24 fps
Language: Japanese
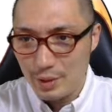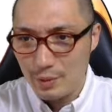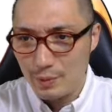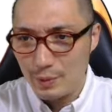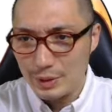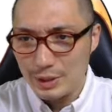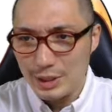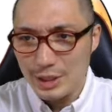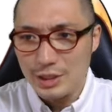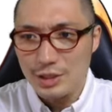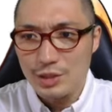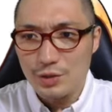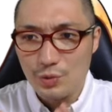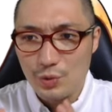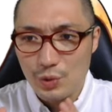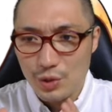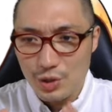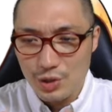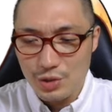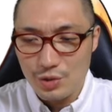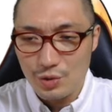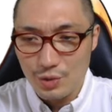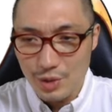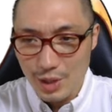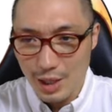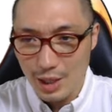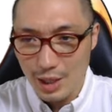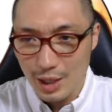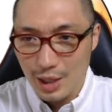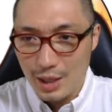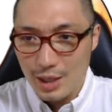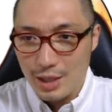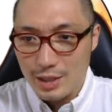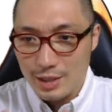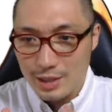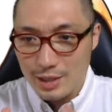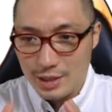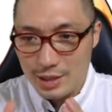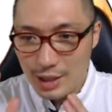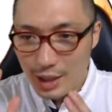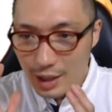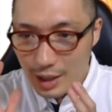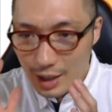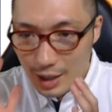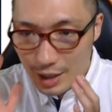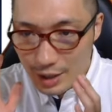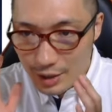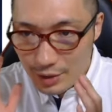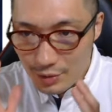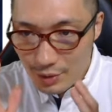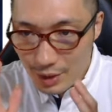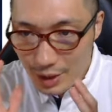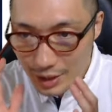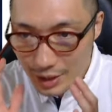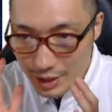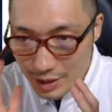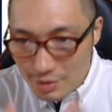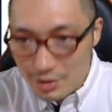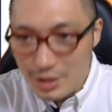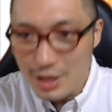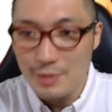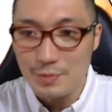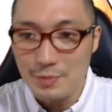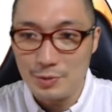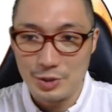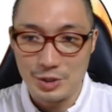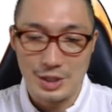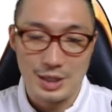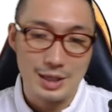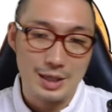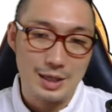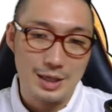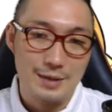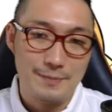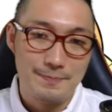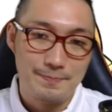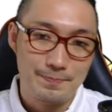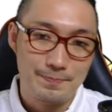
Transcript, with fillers: 私と一緒で知らない人がいるかもしれない。